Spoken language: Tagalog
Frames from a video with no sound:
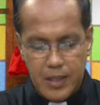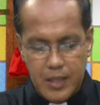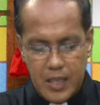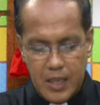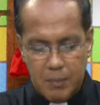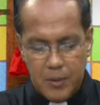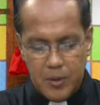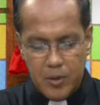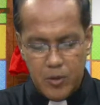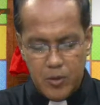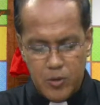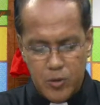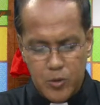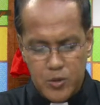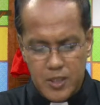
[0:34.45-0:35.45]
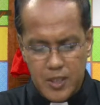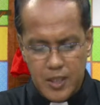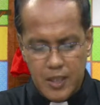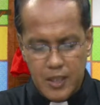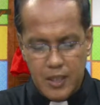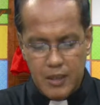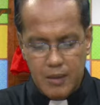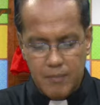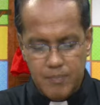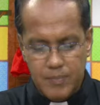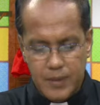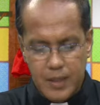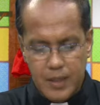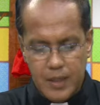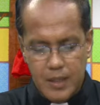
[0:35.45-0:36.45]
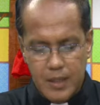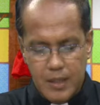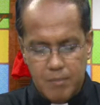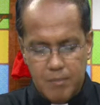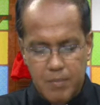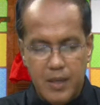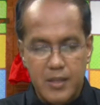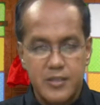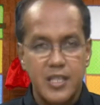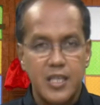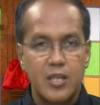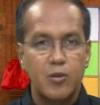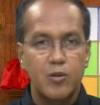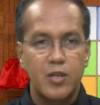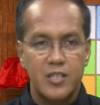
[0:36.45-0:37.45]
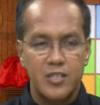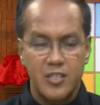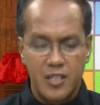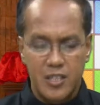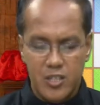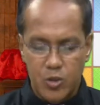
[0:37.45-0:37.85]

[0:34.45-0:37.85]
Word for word: Kapitulo 12, versikulo 18,